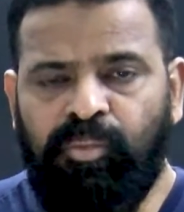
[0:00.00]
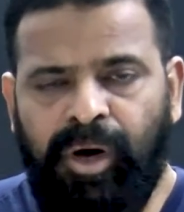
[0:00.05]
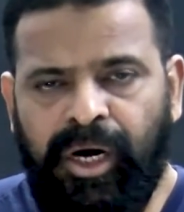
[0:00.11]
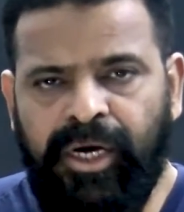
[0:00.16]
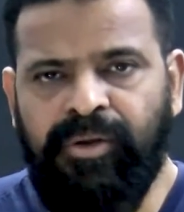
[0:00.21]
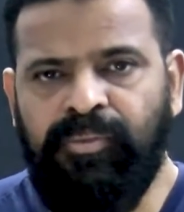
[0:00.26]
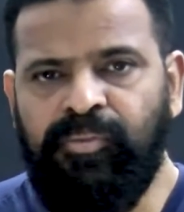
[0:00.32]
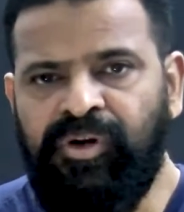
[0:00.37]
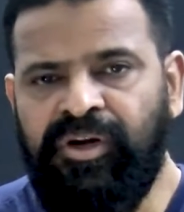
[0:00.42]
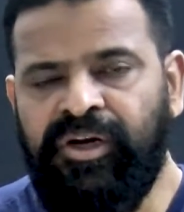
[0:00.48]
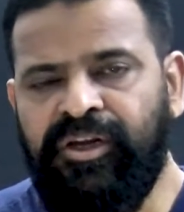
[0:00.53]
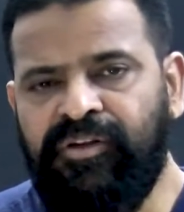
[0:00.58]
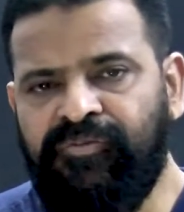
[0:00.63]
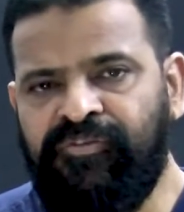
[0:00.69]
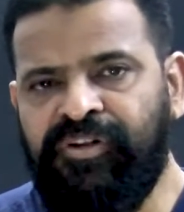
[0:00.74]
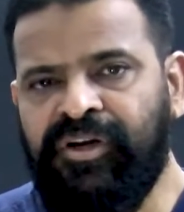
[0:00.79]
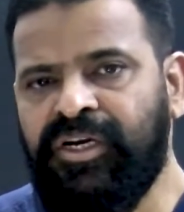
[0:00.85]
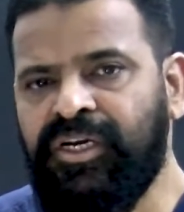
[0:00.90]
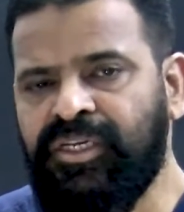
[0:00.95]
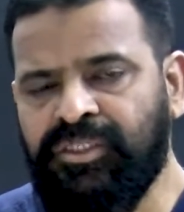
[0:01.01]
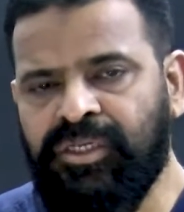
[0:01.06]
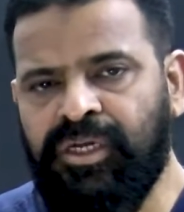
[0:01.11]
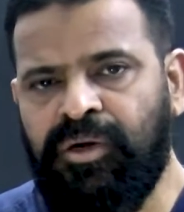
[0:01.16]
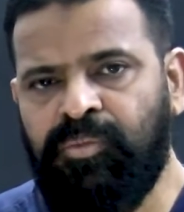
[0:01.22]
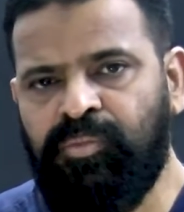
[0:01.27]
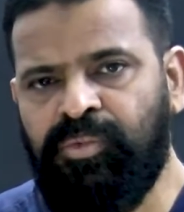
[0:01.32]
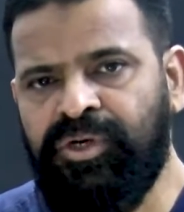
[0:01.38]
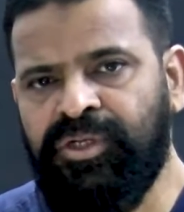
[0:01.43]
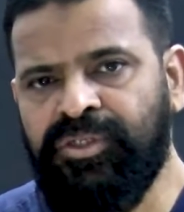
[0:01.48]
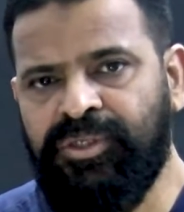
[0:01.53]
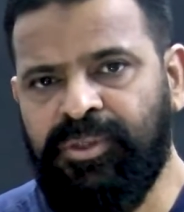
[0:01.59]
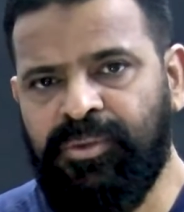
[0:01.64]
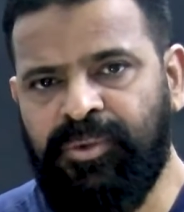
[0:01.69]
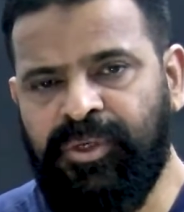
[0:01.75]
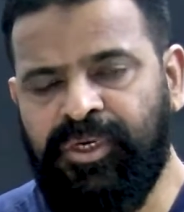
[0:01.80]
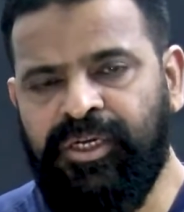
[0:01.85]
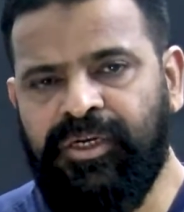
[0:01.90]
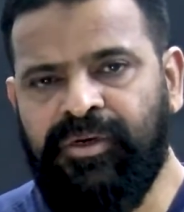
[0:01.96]
பாடி பில்டிங் ஃபிட்னஸ்
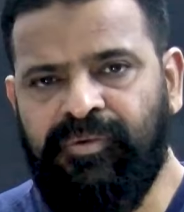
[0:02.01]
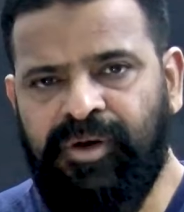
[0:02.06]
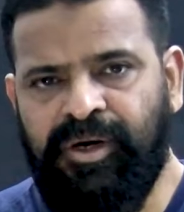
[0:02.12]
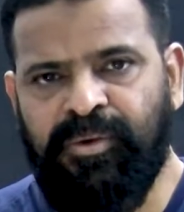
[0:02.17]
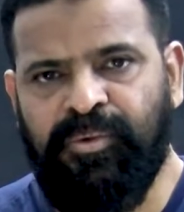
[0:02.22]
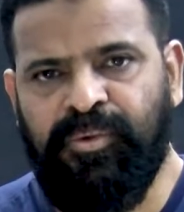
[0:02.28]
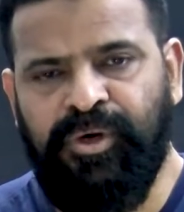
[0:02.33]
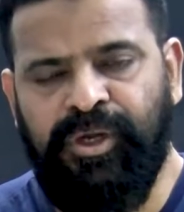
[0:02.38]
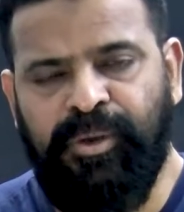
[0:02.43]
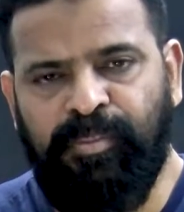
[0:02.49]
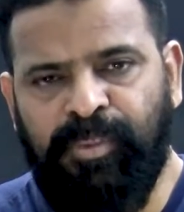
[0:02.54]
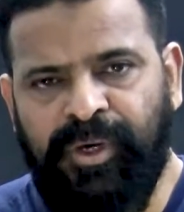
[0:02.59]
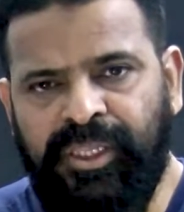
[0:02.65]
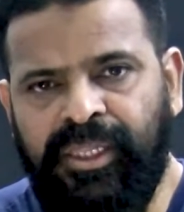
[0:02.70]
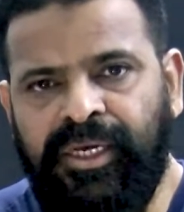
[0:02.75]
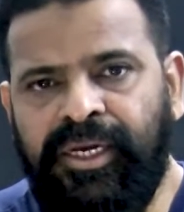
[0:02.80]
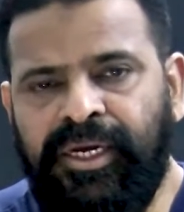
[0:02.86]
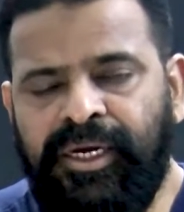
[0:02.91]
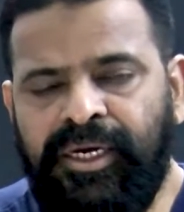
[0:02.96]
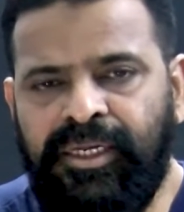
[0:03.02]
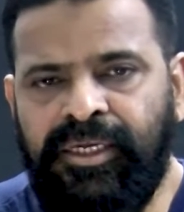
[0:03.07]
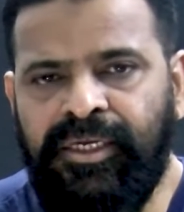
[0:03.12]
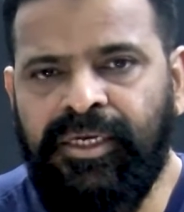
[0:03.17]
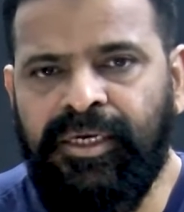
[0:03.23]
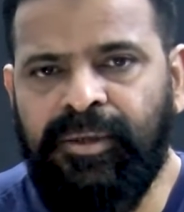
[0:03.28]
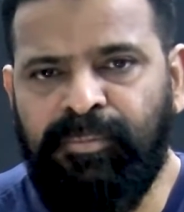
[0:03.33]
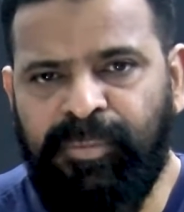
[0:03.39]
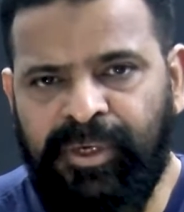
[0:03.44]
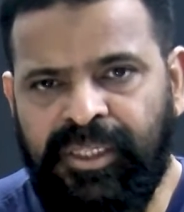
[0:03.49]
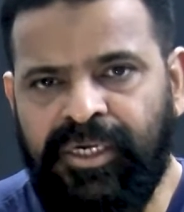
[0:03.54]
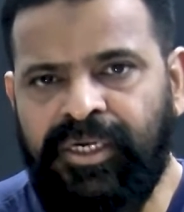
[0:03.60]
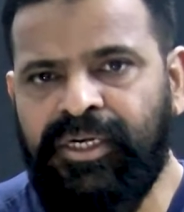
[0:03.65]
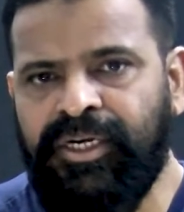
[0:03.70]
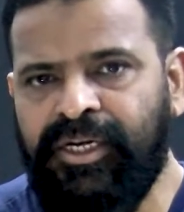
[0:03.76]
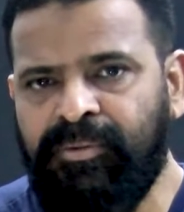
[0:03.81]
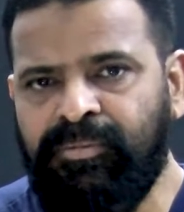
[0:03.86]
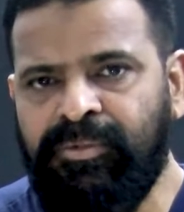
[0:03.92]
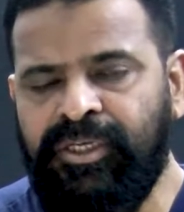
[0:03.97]
காம்படிஷன் ஒன்று வரக்கூடிய பதினேழு
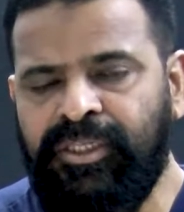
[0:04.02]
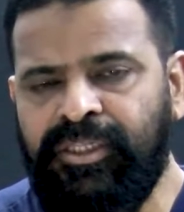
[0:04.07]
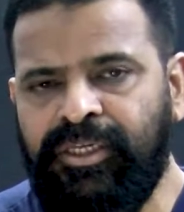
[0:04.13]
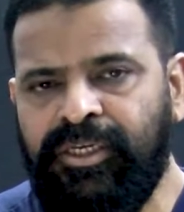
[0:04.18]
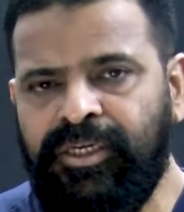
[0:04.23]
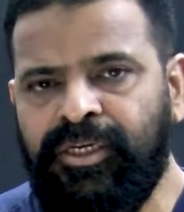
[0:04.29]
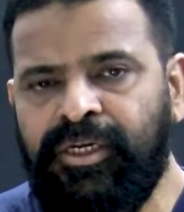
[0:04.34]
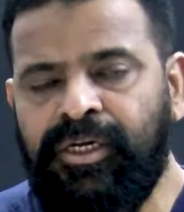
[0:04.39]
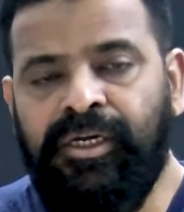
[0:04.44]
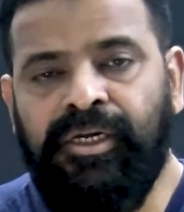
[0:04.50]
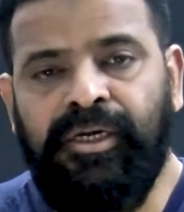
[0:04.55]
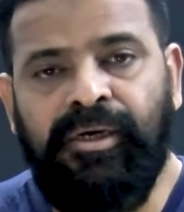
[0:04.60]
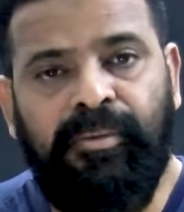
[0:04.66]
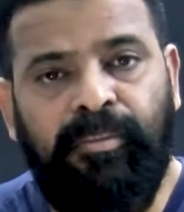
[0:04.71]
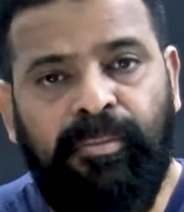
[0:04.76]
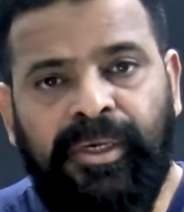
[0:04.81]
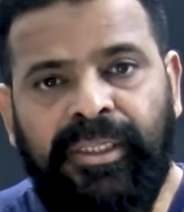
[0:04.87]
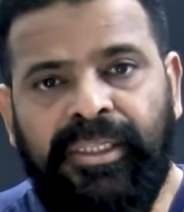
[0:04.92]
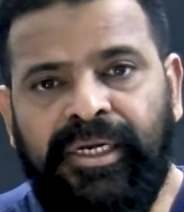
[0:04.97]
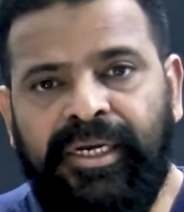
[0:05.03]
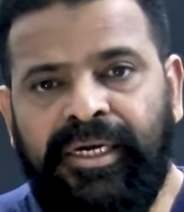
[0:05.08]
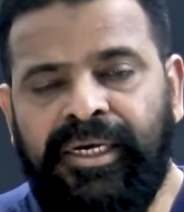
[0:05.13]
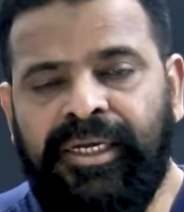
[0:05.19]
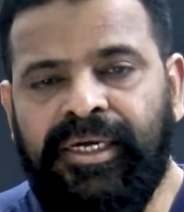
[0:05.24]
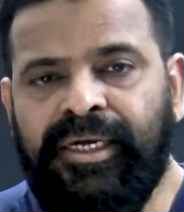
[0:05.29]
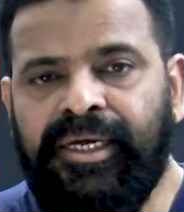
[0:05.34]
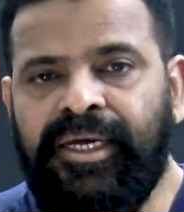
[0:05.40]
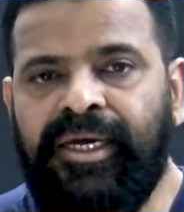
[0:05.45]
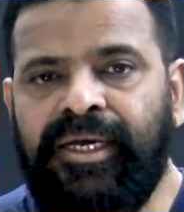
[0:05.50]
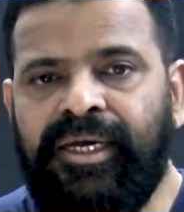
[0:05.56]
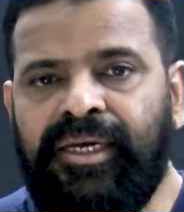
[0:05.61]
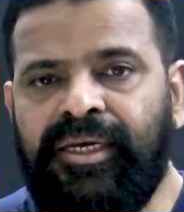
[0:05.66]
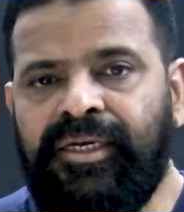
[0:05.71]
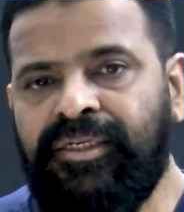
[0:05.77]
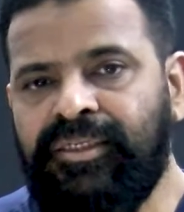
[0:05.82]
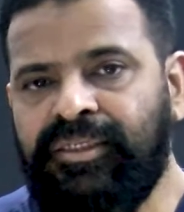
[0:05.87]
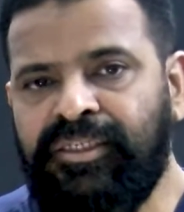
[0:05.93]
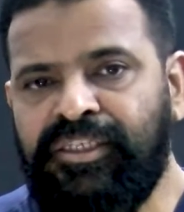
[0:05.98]
பதினெட்டாம் தேதி மதுரையில்
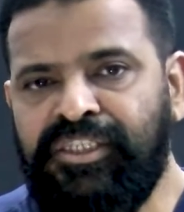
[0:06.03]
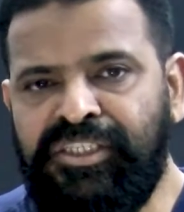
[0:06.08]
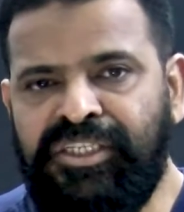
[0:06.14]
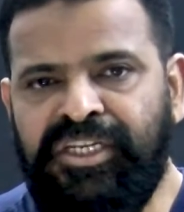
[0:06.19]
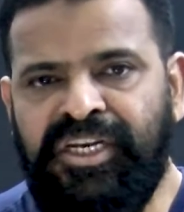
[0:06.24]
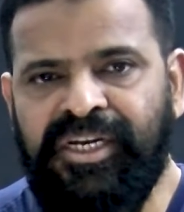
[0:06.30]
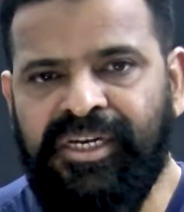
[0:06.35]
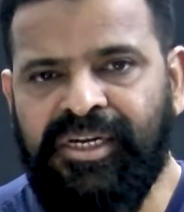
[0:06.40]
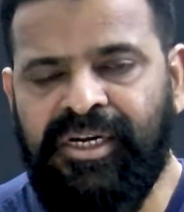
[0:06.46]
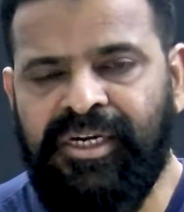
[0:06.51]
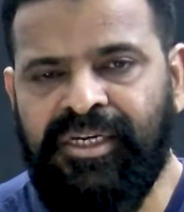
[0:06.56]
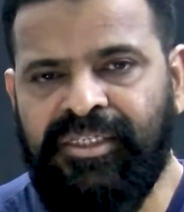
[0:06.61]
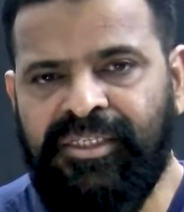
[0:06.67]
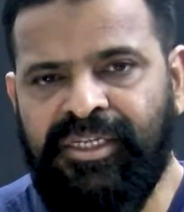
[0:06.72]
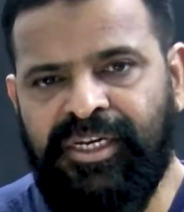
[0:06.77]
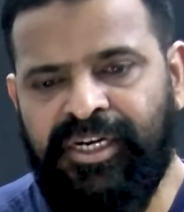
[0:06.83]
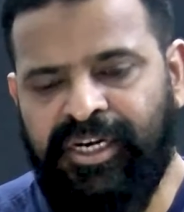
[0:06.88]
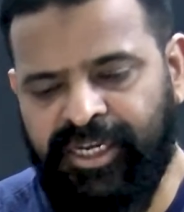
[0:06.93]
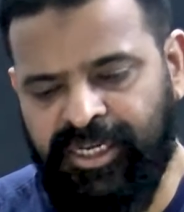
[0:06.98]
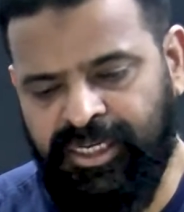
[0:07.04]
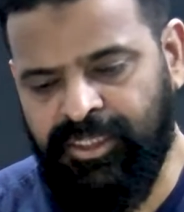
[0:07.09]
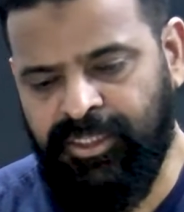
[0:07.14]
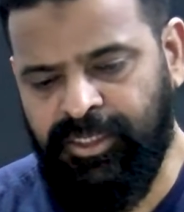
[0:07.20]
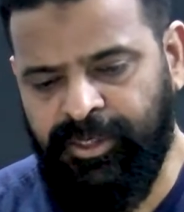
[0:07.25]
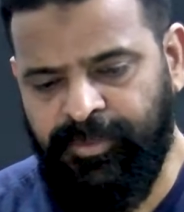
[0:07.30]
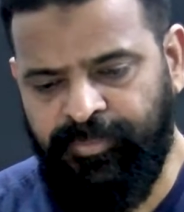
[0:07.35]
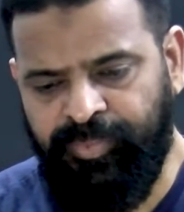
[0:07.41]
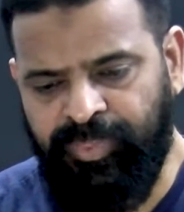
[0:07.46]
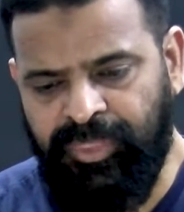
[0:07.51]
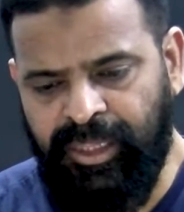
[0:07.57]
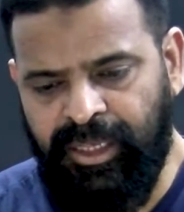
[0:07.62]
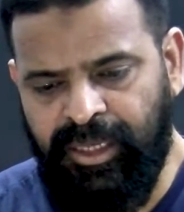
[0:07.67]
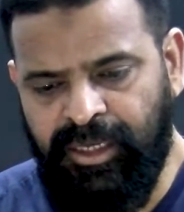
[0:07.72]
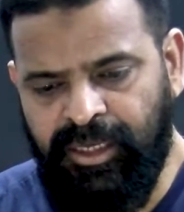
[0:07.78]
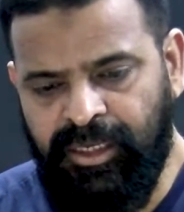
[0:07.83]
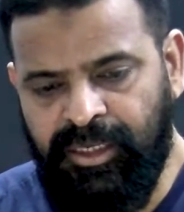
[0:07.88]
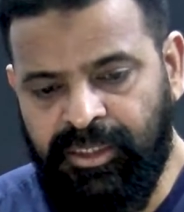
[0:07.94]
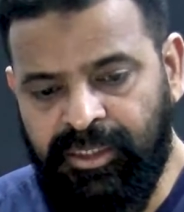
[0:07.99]
கேஎல்என் இன்ஜினியரிங் காலேஜில் நடக்குது
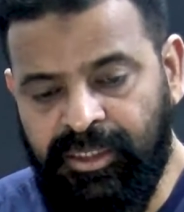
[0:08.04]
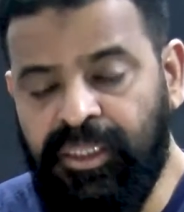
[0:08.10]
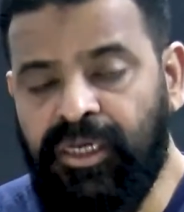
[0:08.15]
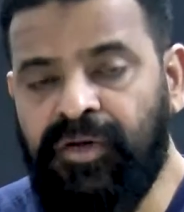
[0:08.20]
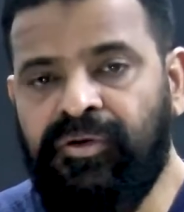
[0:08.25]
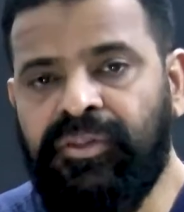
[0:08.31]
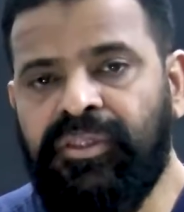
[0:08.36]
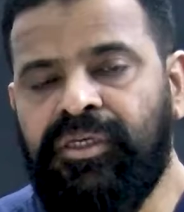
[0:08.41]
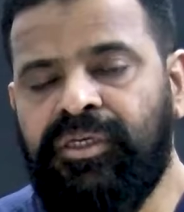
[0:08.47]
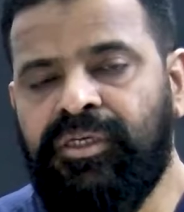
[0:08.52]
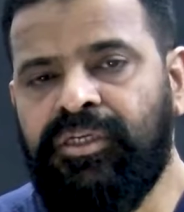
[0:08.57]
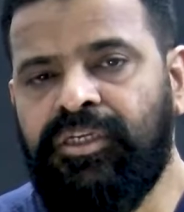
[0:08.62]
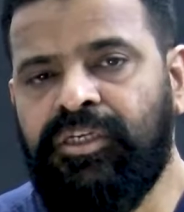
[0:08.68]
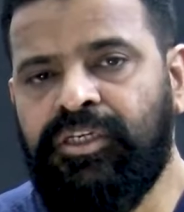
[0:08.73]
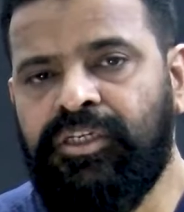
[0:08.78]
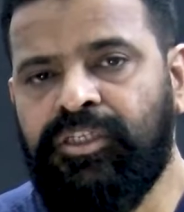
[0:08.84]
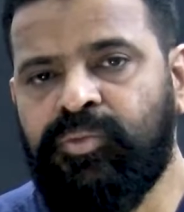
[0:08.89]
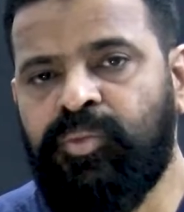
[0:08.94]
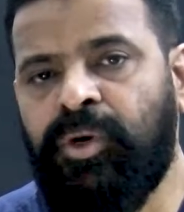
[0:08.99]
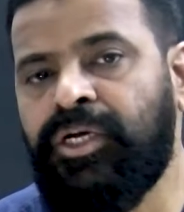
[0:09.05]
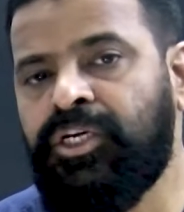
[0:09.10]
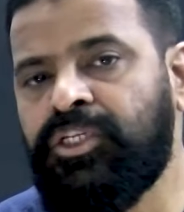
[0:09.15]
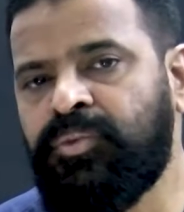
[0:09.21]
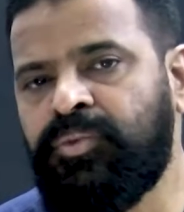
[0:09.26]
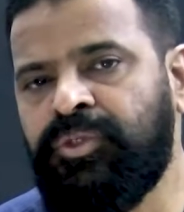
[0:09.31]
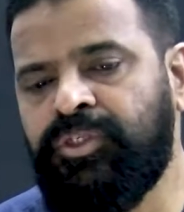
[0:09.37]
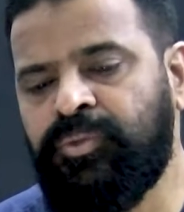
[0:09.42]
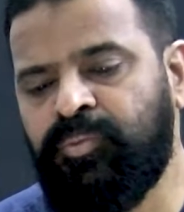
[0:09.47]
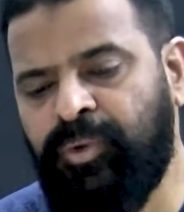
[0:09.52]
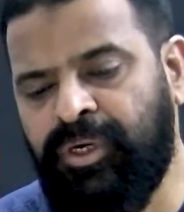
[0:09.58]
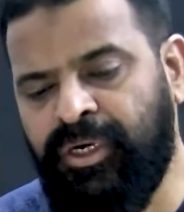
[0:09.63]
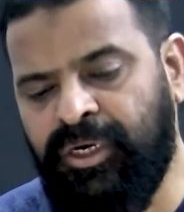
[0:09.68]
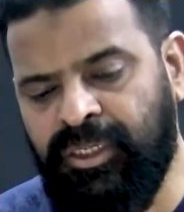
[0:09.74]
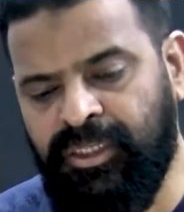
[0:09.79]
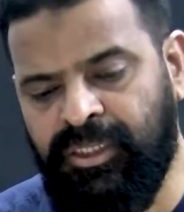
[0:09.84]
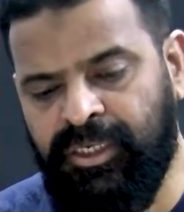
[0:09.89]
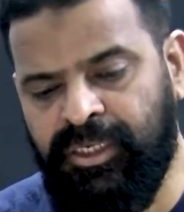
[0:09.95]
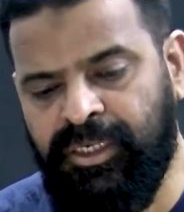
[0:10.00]
இதில் வந்து பார்ட்டிசிபேட்
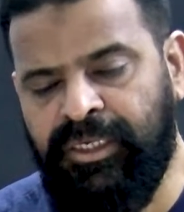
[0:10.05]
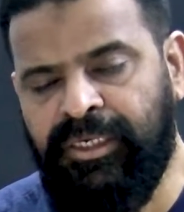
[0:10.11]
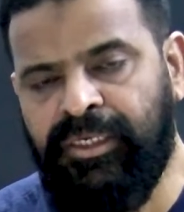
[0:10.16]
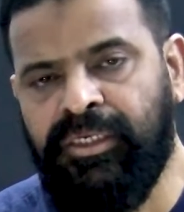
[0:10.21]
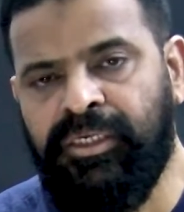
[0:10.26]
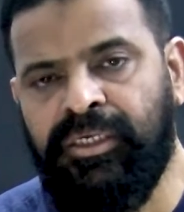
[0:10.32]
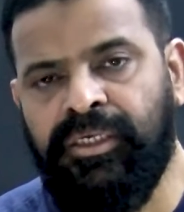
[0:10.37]
பண்ணுறதுக்கு